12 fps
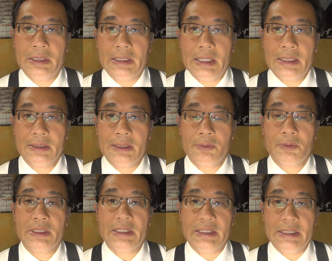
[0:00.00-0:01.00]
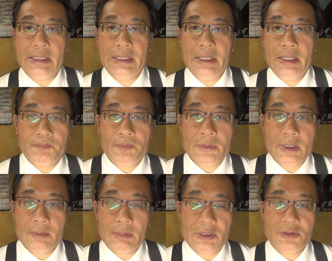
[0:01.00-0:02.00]
に会った時に、
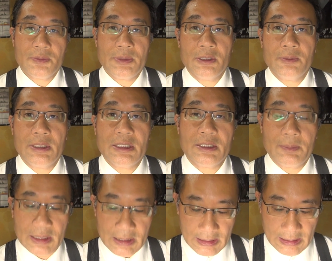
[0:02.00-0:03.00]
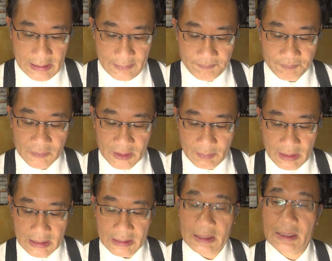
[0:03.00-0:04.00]
まあ、住民の皆様から、
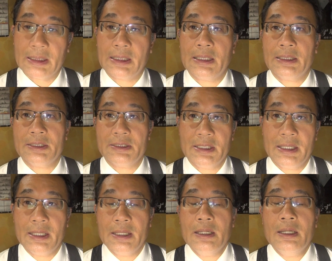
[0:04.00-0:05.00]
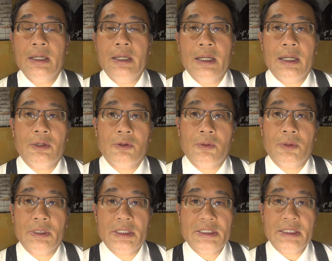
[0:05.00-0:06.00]
まあ、方々からですね、あ
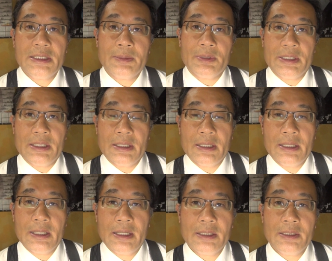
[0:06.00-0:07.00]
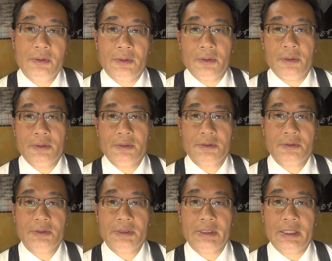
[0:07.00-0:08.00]
の西麻布に駅を
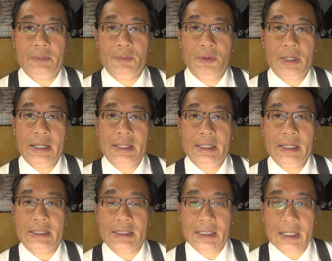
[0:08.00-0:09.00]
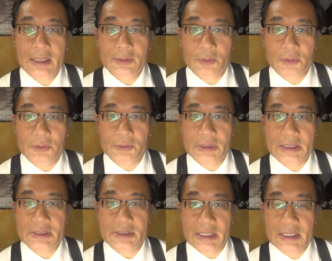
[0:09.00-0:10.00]
作ってもらえないかという
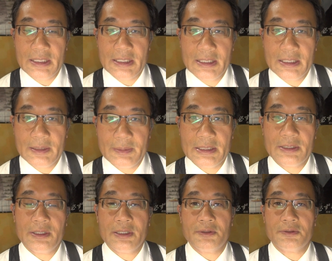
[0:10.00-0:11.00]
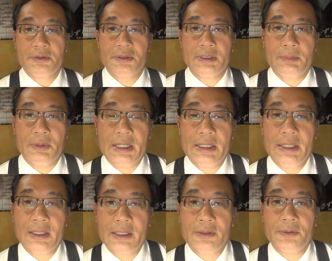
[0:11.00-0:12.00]
ですね日比谷さんの駅を作ってもらえ
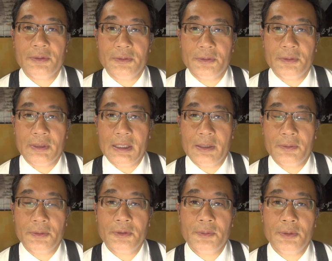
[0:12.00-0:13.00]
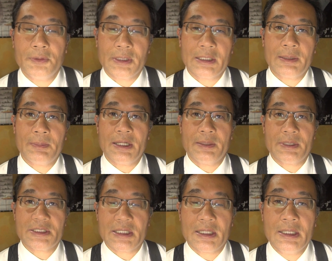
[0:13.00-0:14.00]
ないかというようなご要望を承り
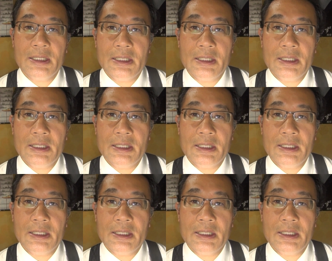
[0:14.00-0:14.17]
ました。